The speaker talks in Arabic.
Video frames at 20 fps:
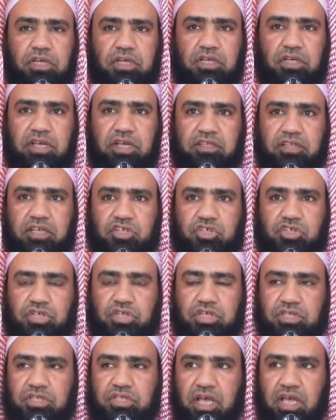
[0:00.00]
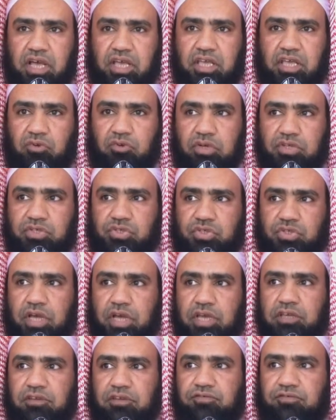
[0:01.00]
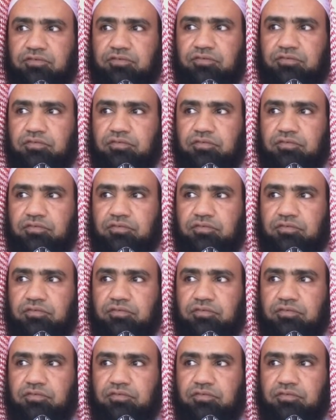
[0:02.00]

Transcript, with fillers: رحلة الشتاء والصيف